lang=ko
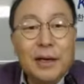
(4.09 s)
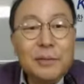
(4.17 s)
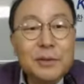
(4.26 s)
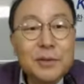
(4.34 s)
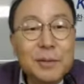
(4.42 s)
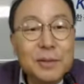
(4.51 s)

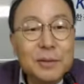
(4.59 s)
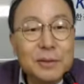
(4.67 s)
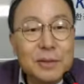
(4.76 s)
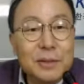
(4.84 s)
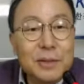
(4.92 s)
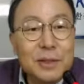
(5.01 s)
한번 써먹는
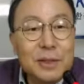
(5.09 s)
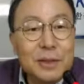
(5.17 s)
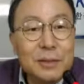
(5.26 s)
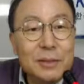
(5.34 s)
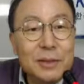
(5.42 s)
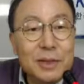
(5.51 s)
걸 한번 생각해
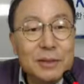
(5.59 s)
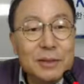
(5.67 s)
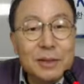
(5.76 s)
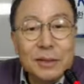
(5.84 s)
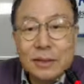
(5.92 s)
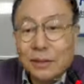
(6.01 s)
을
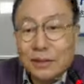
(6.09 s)
보자고요.